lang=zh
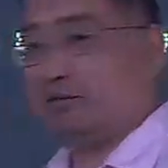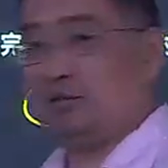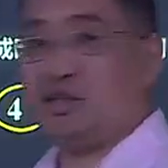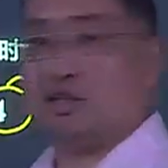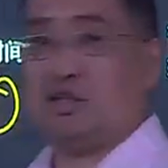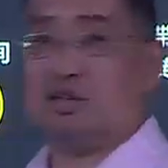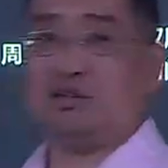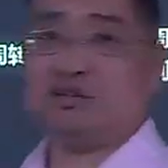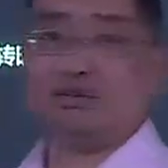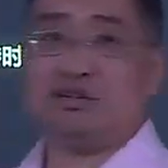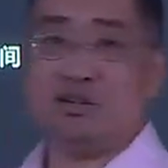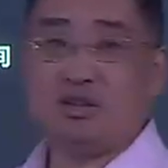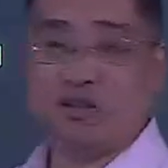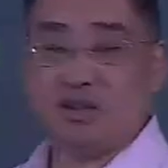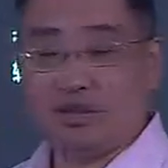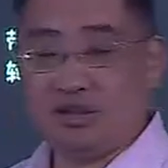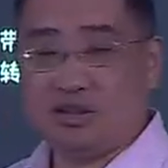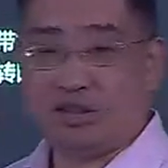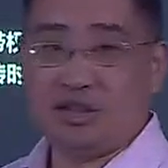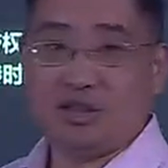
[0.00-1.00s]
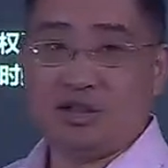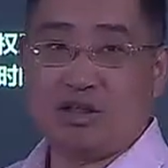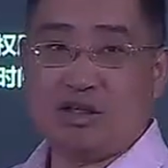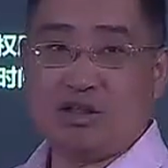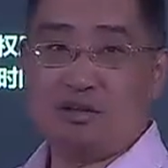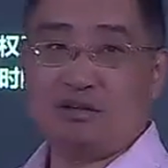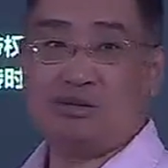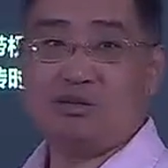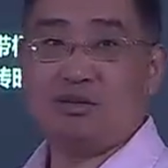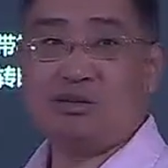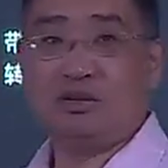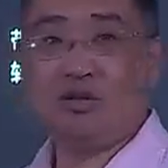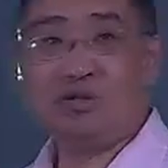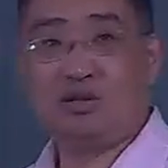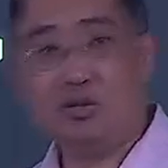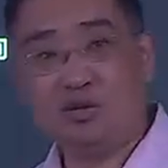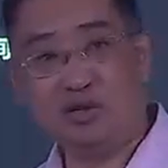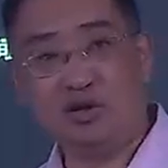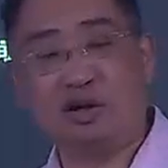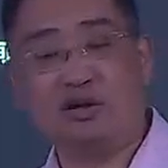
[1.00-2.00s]
四个进程呢，都到达
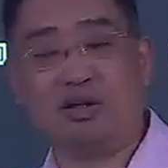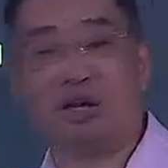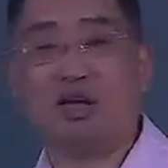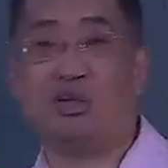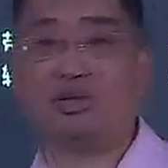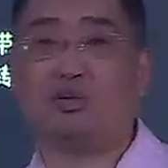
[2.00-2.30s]
就绪队列